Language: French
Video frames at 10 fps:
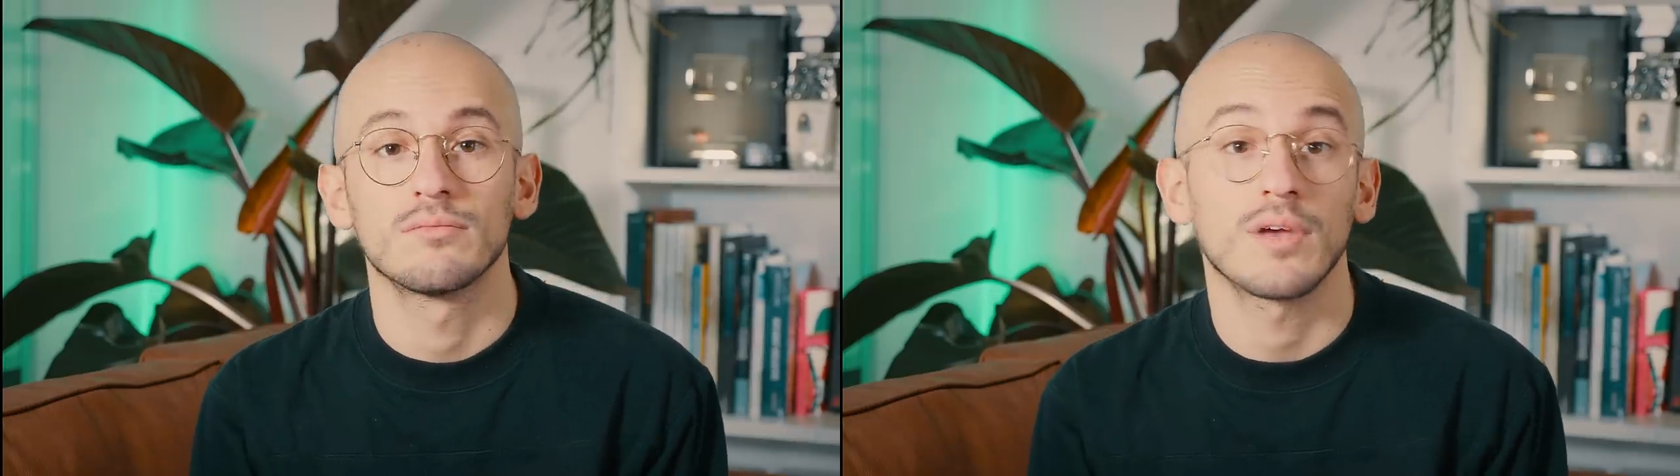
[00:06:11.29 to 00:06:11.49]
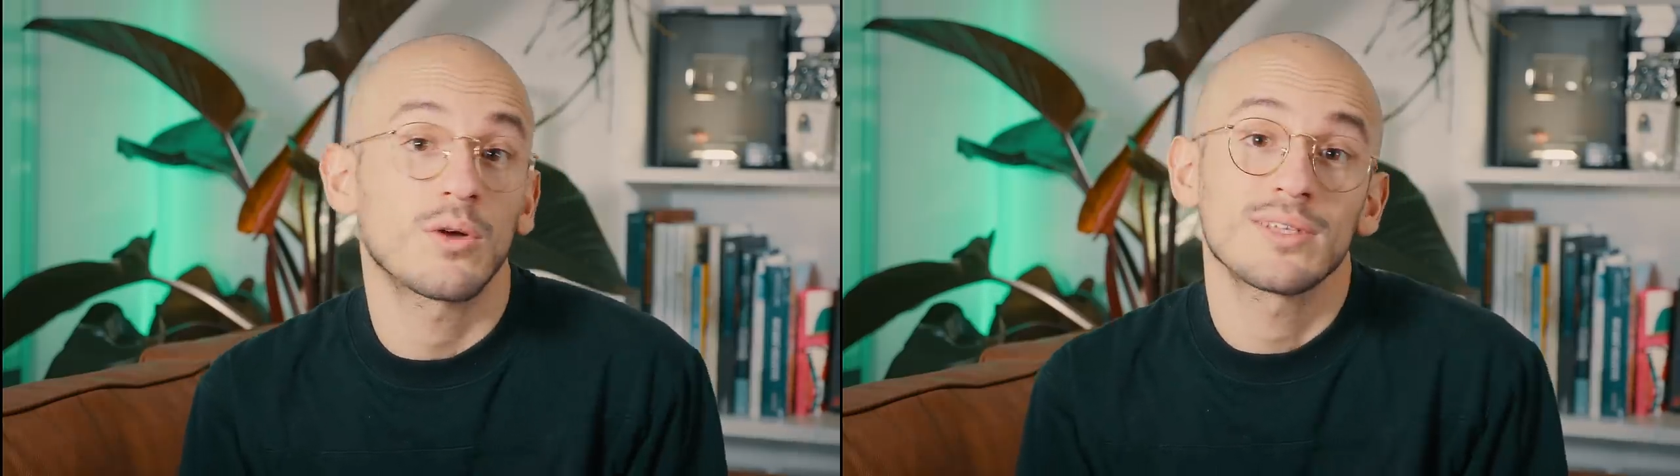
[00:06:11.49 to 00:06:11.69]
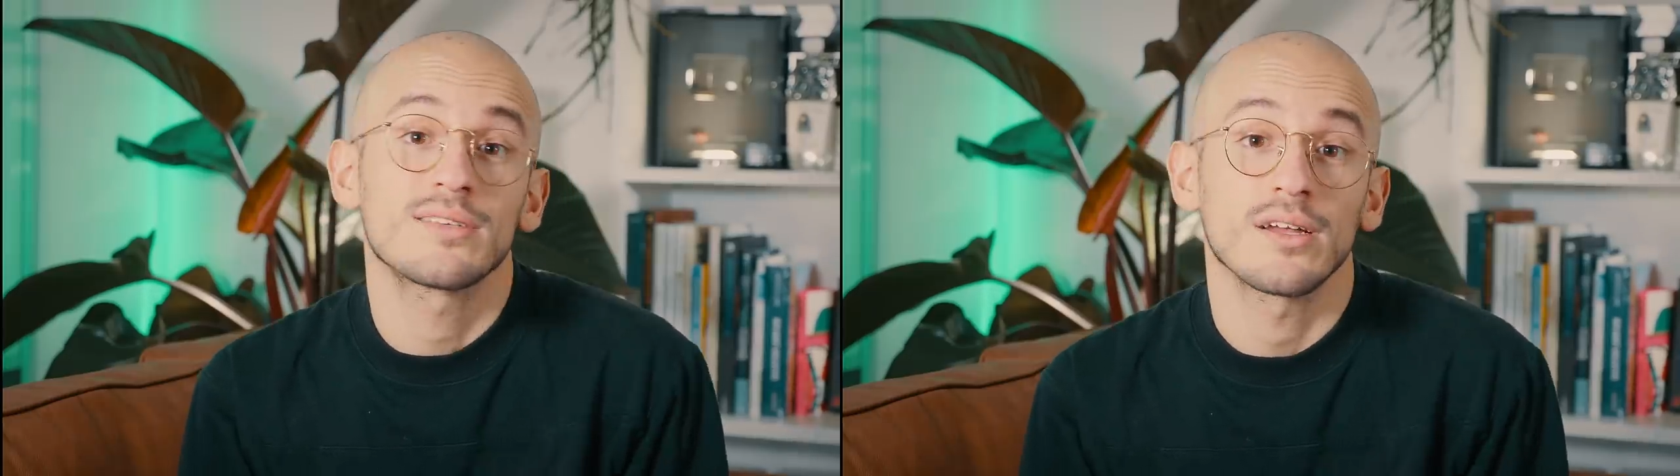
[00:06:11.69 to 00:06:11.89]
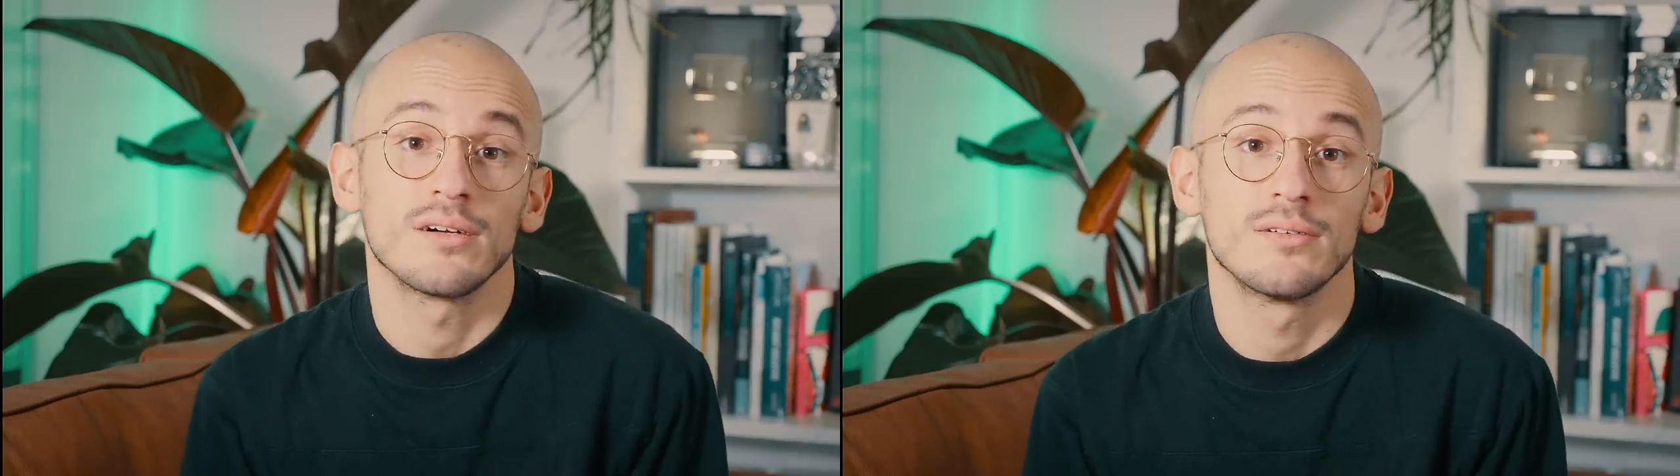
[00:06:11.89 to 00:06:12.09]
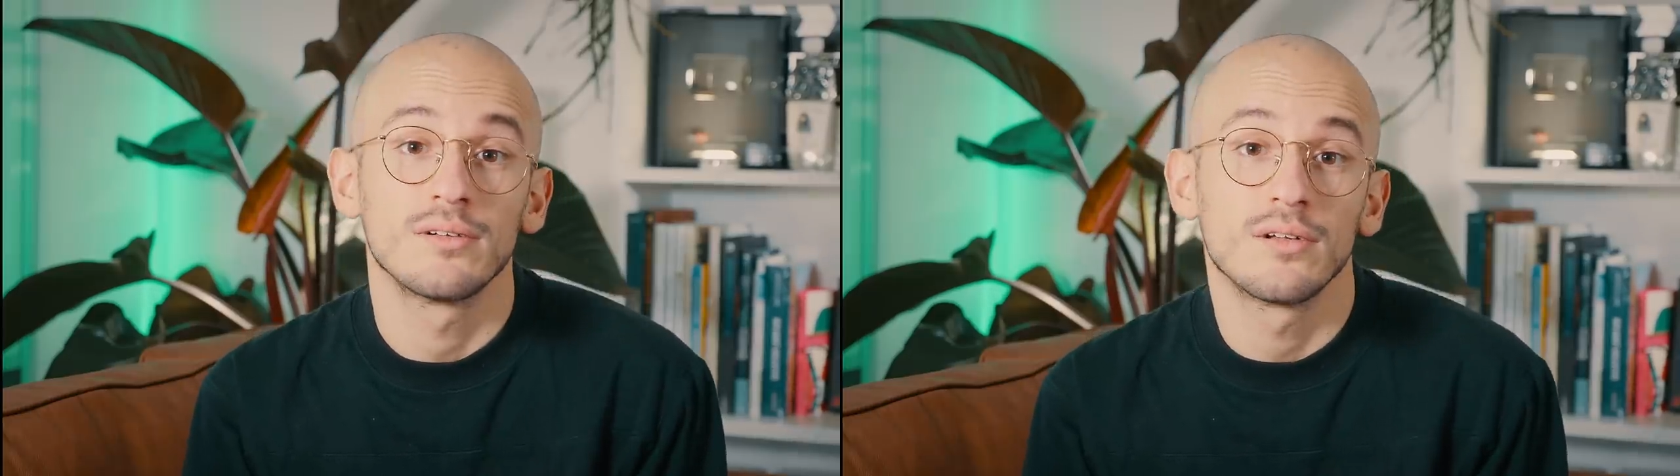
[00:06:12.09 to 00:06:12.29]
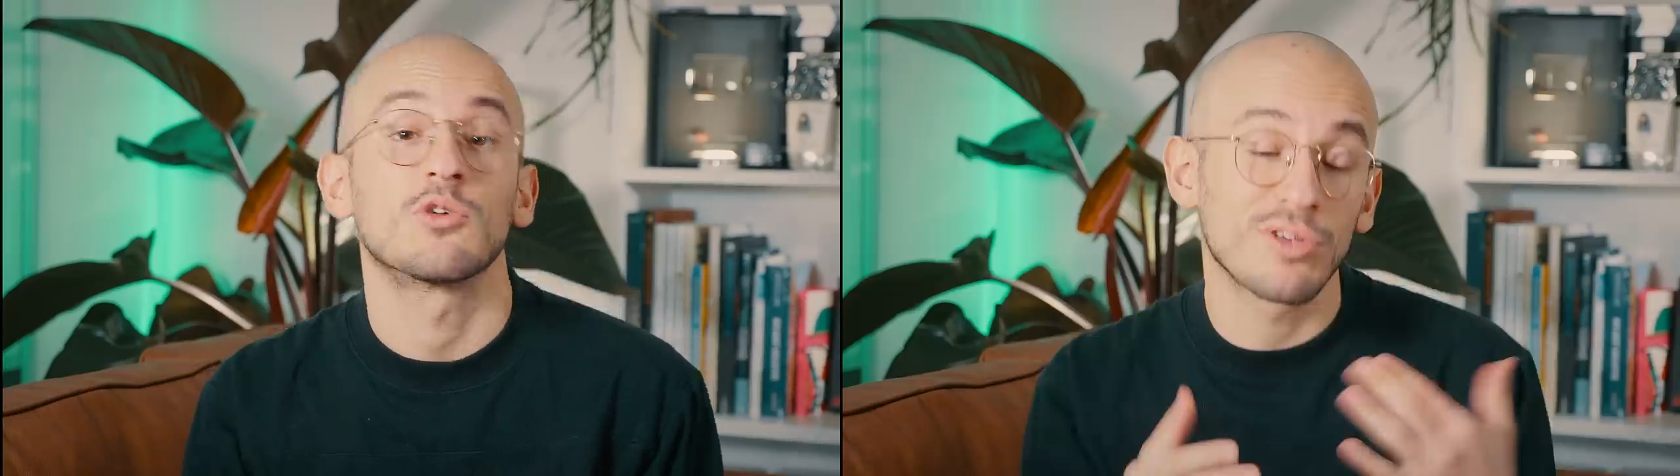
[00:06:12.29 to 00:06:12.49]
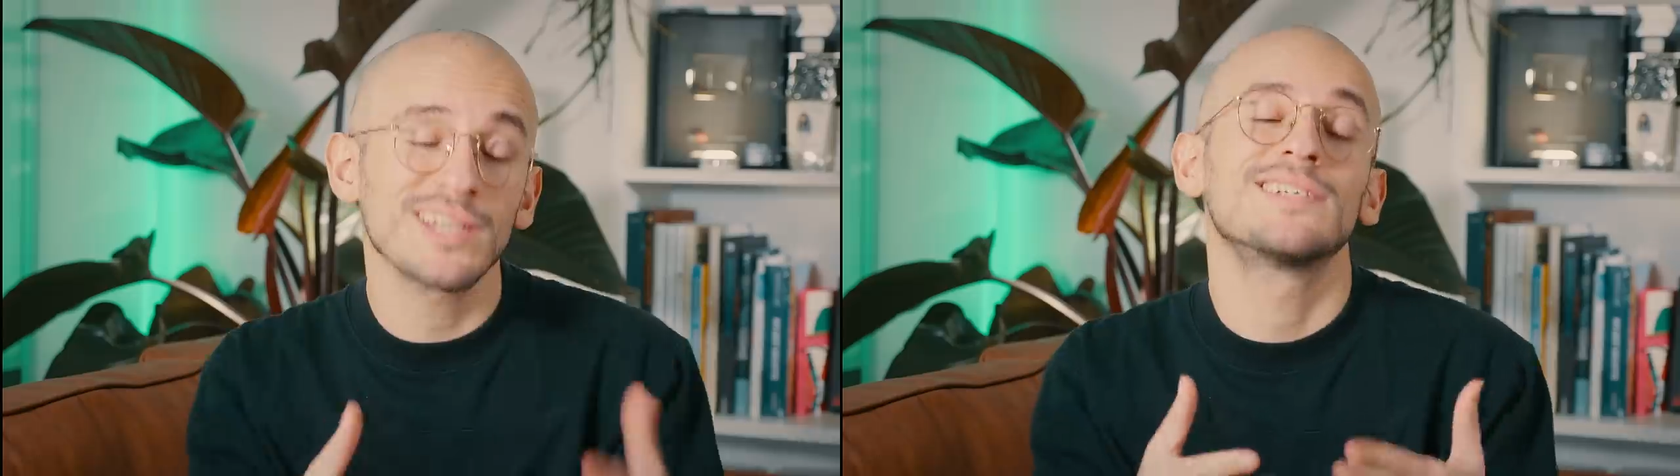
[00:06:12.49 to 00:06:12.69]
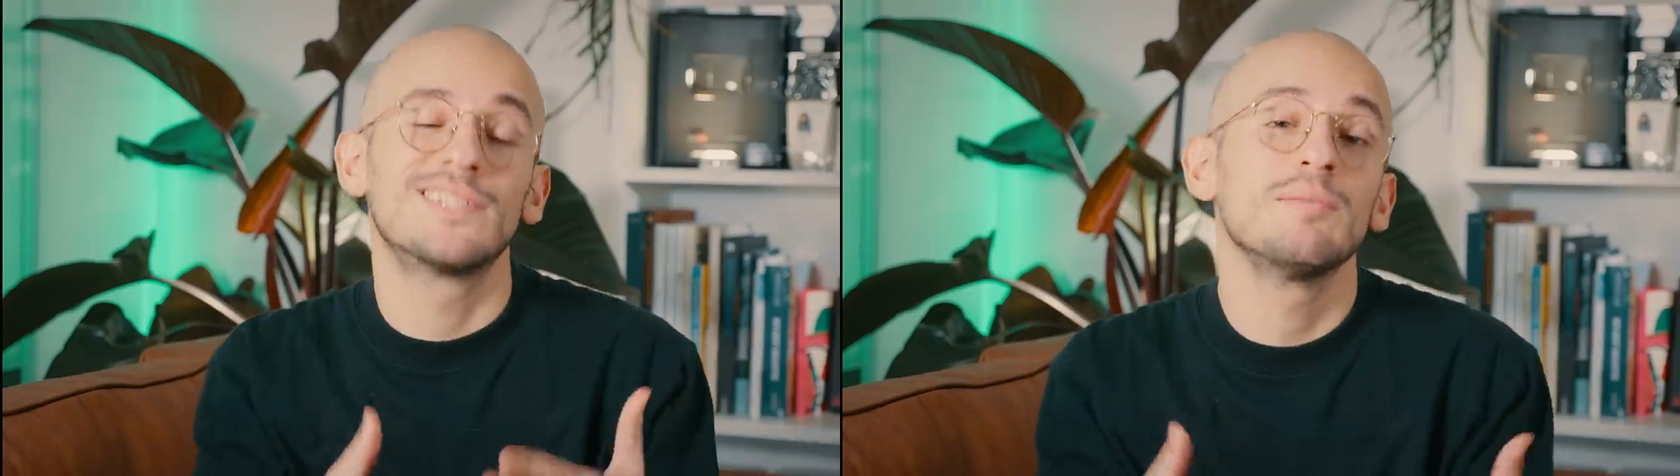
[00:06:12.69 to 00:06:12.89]
À quoi ça sert En tout
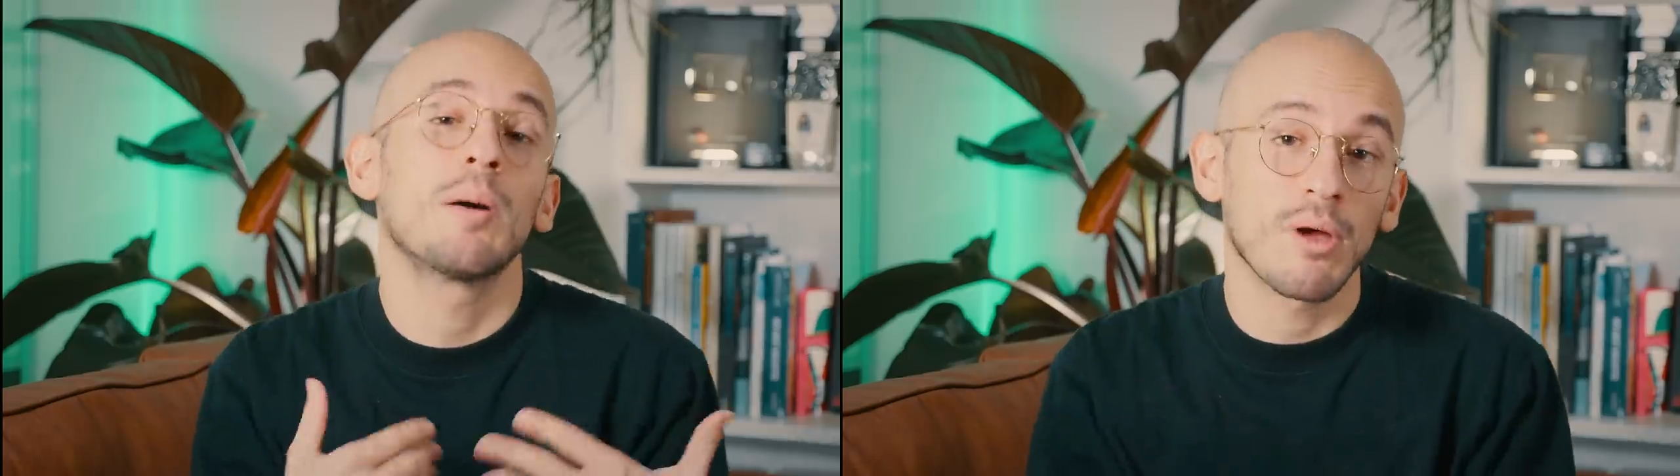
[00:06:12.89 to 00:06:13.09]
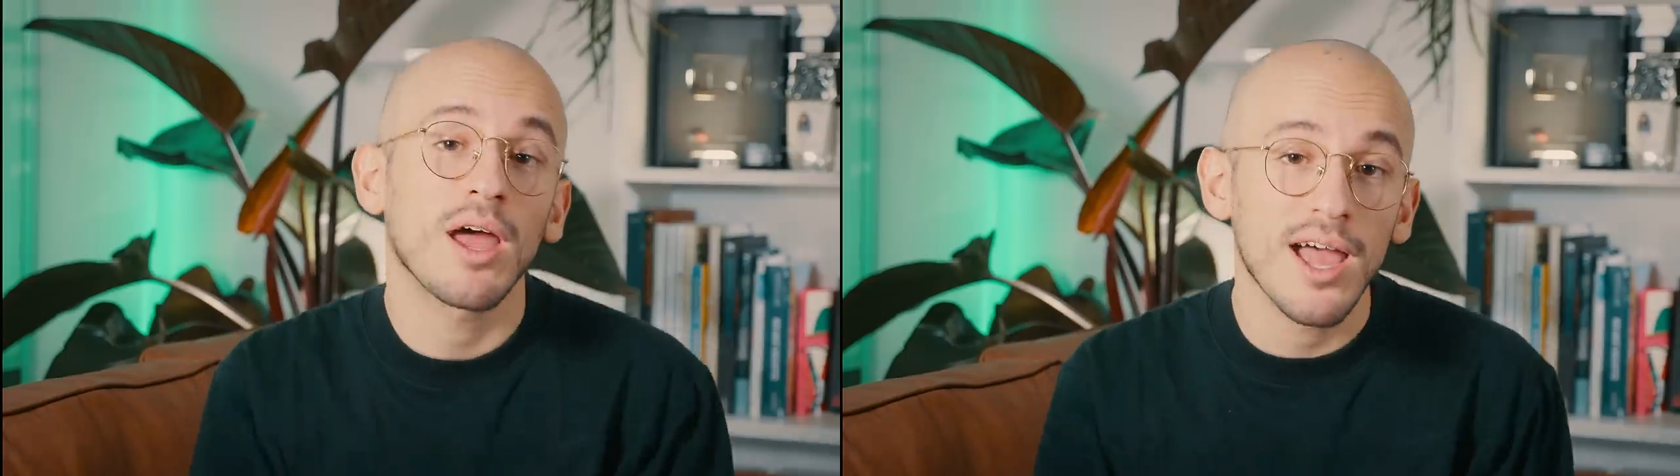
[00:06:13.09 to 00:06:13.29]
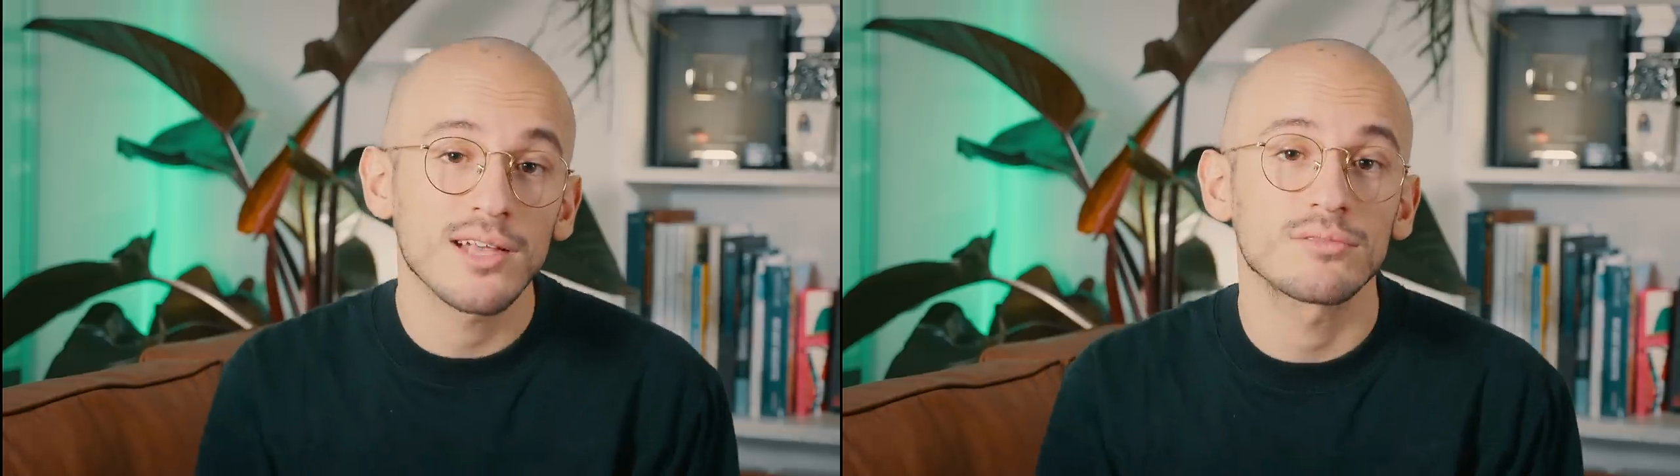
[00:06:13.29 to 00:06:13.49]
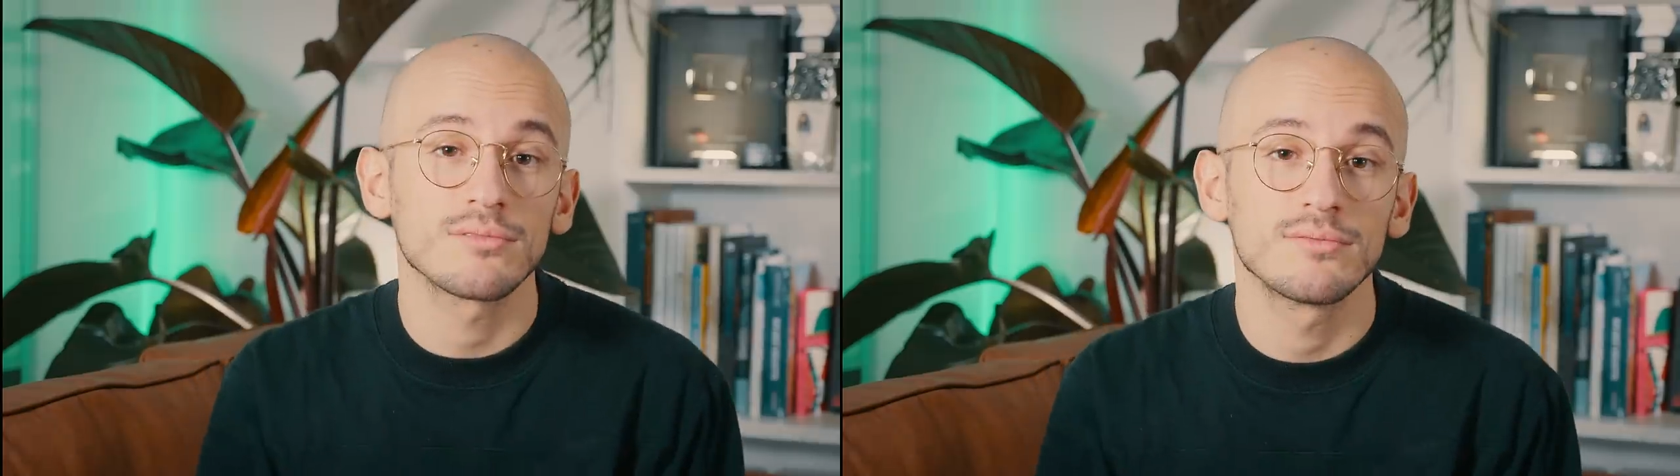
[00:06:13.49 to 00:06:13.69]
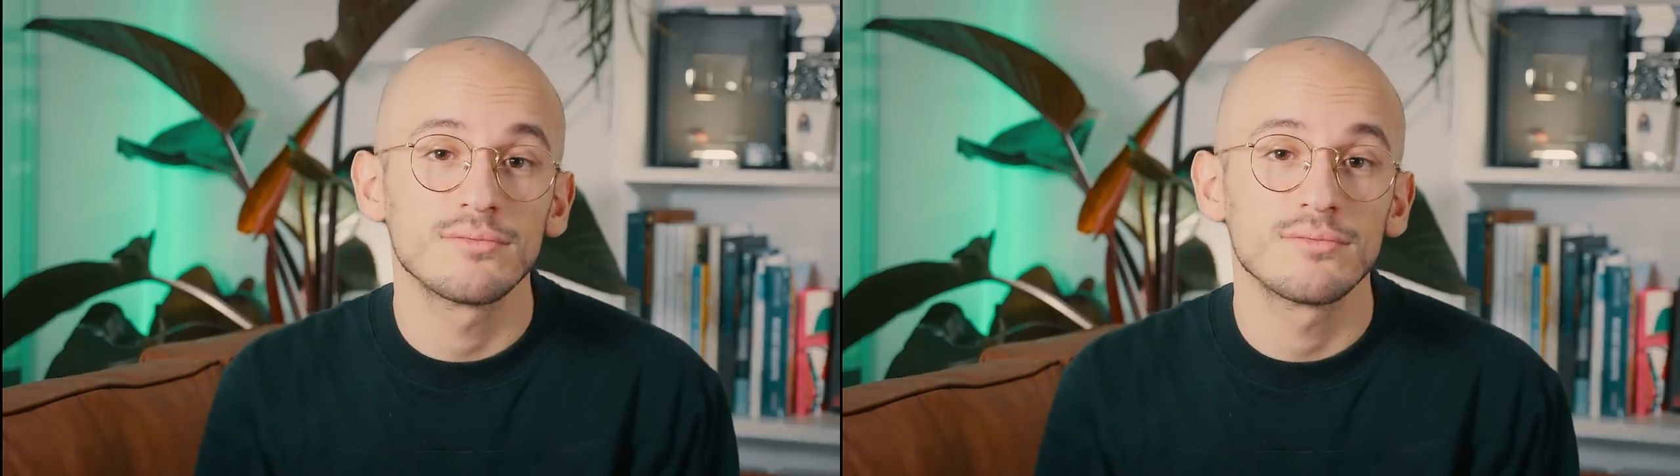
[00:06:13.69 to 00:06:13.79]
cas, c'était ma première réaction.